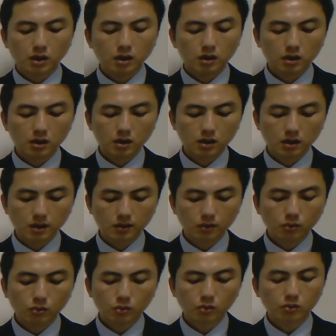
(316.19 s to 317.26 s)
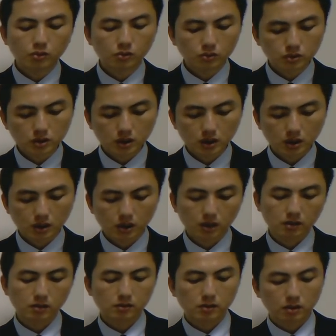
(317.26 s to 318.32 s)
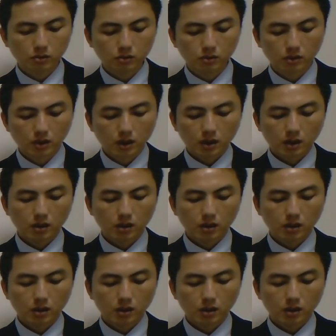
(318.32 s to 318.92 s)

えー、報告様式なんですけど、